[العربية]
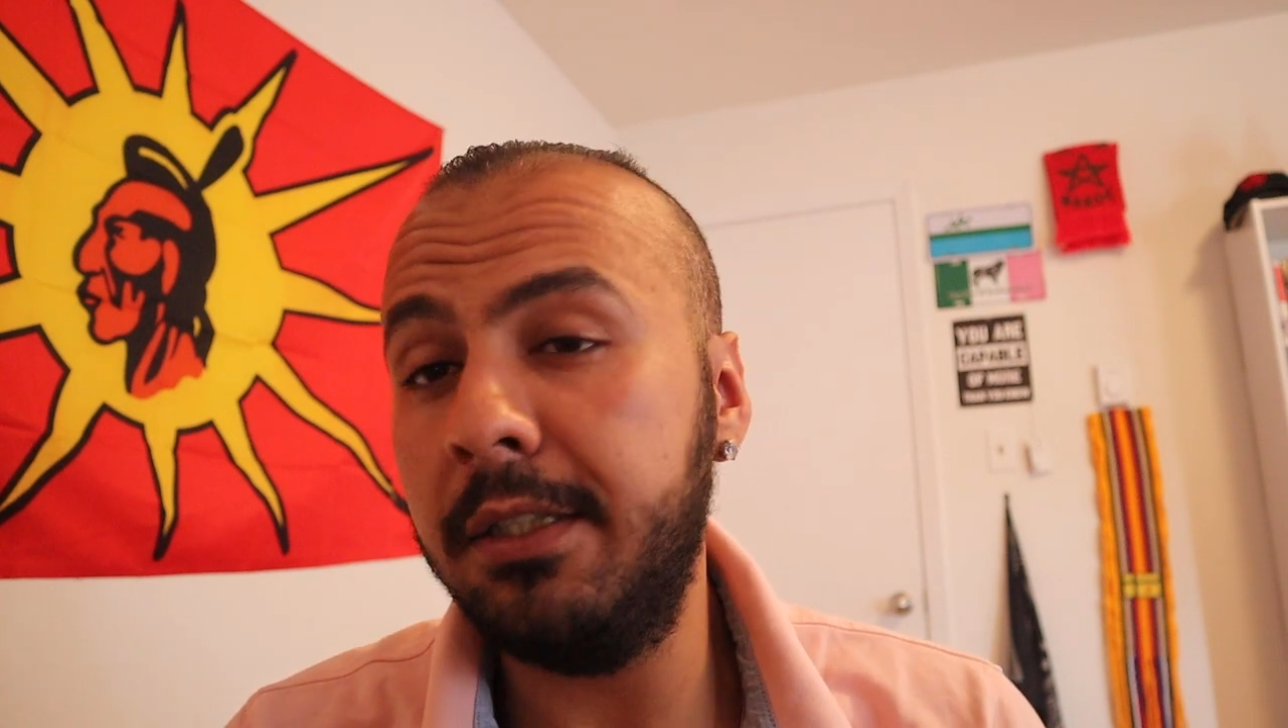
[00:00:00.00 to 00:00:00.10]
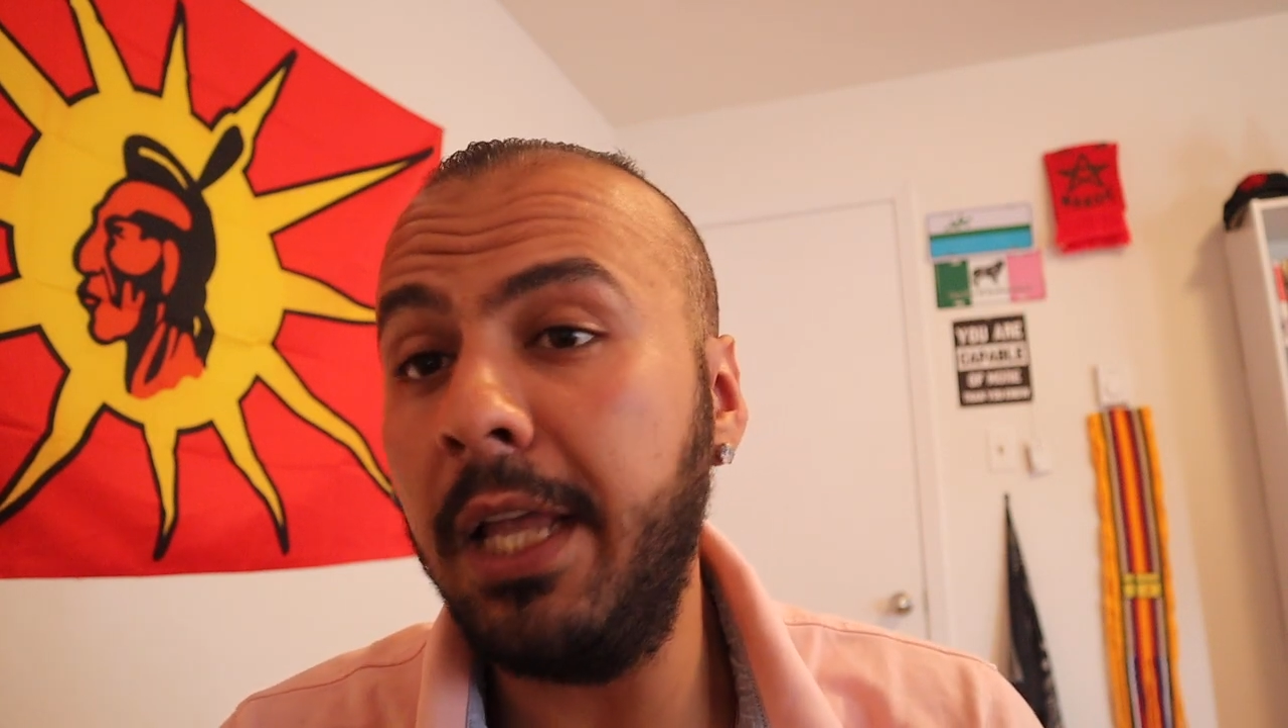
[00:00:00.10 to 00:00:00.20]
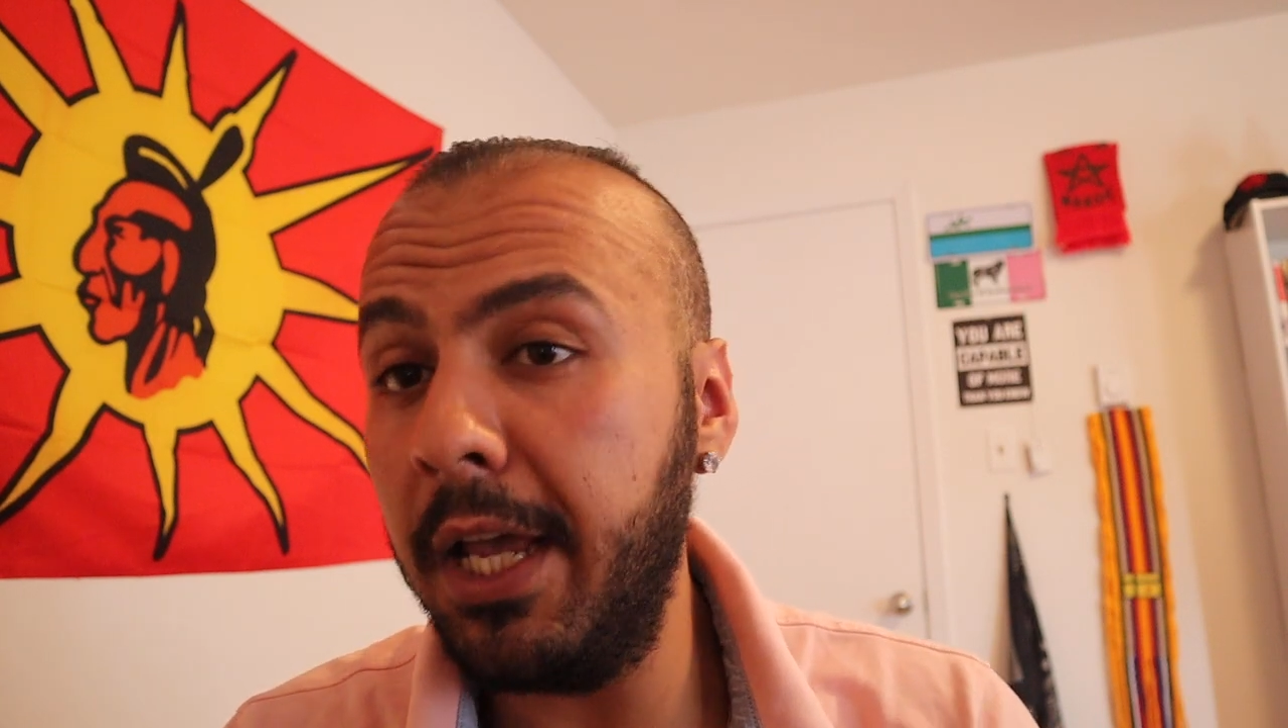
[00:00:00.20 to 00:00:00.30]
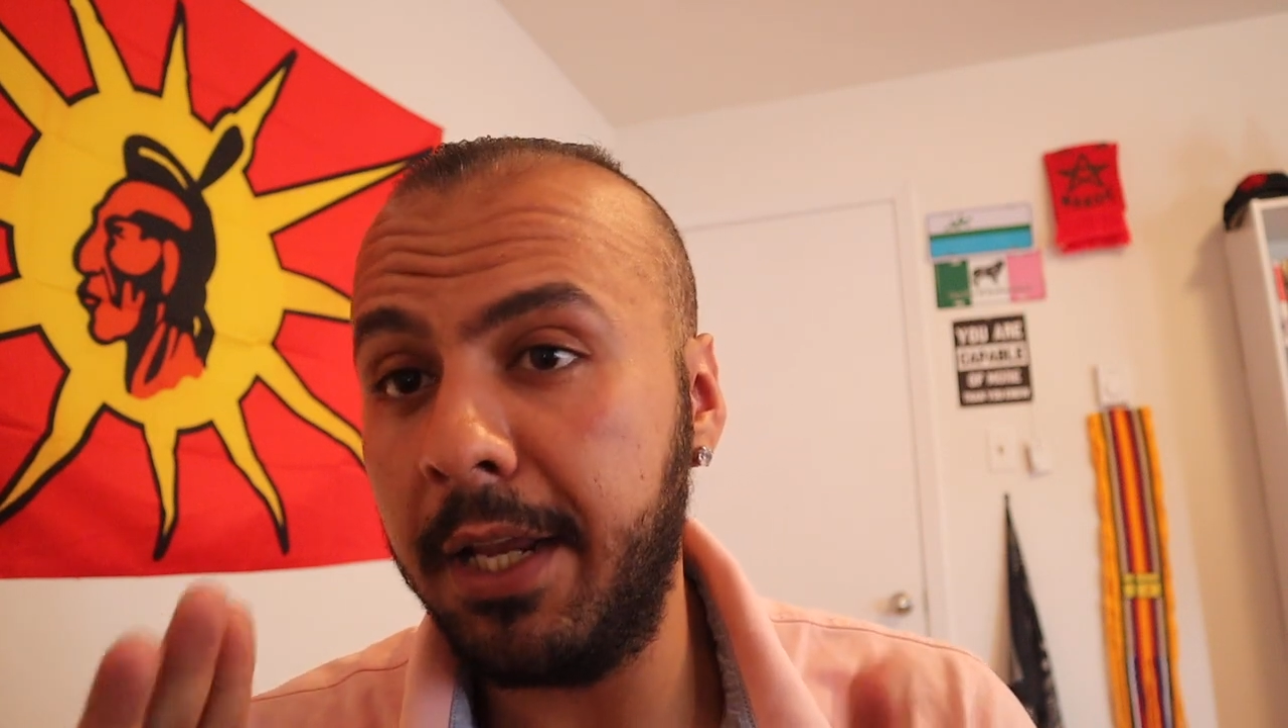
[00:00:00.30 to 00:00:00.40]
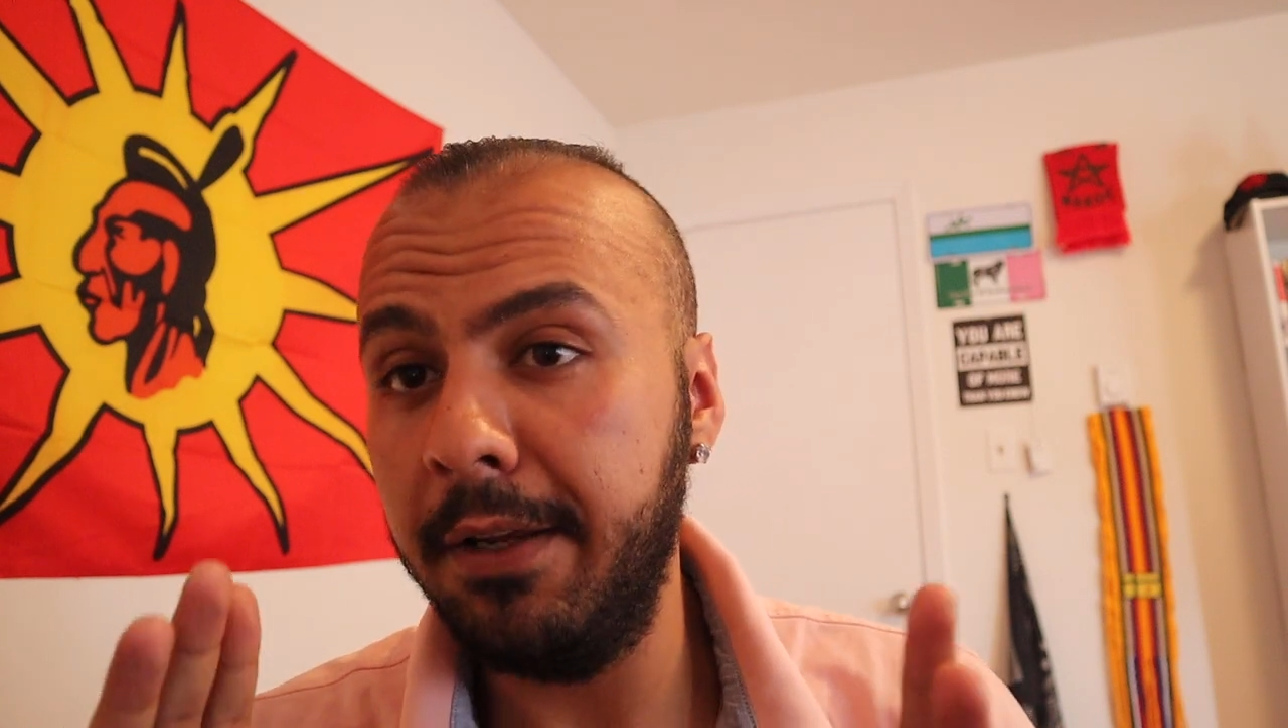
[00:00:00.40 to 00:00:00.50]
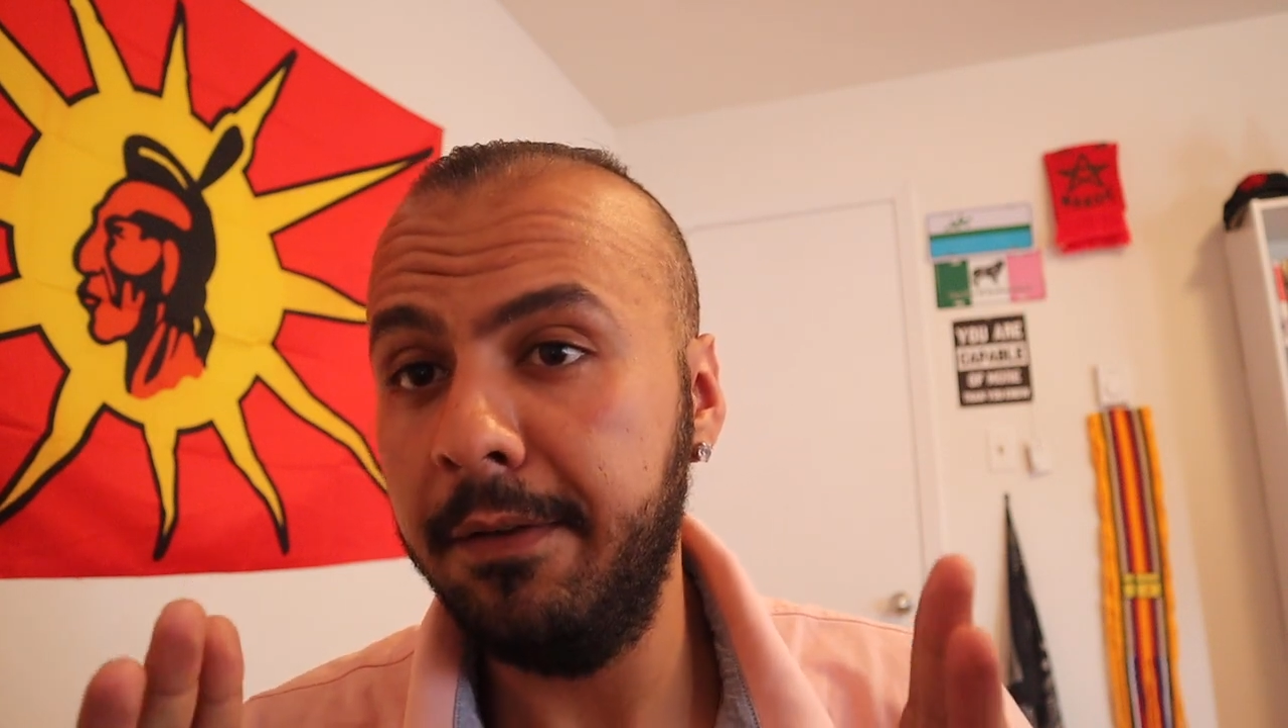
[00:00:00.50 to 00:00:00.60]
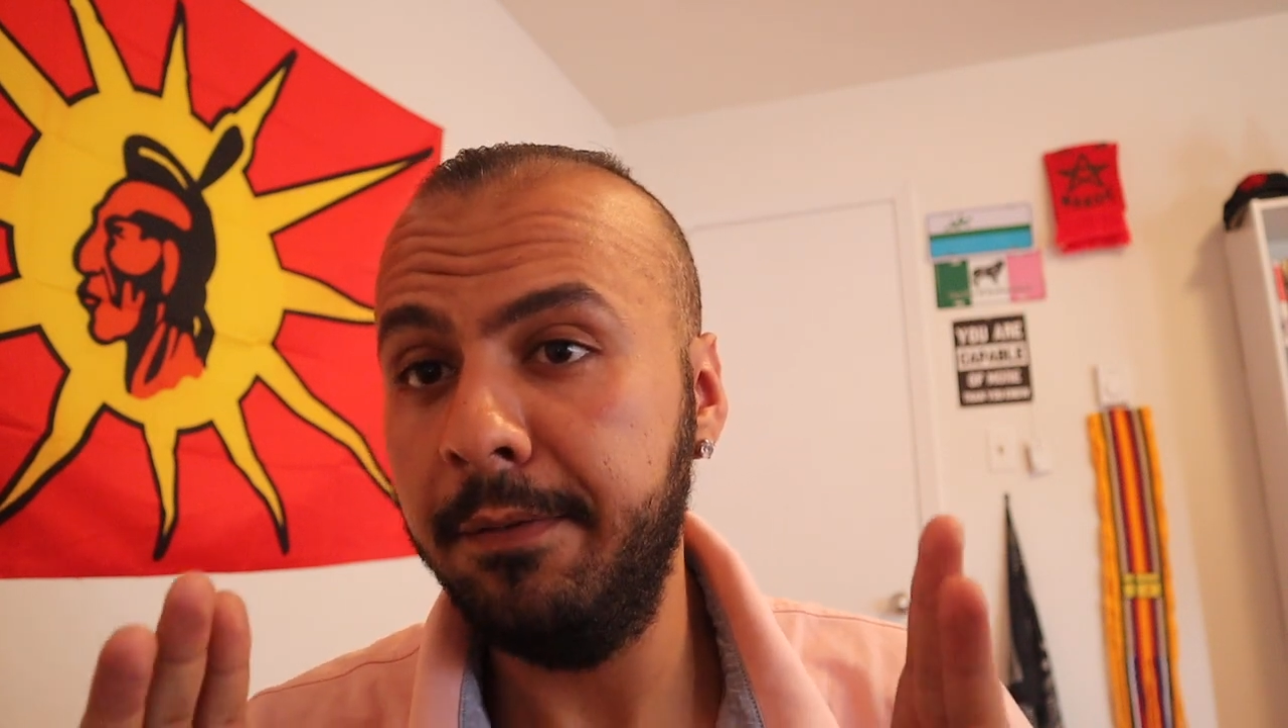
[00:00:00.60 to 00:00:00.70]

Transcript: تضحك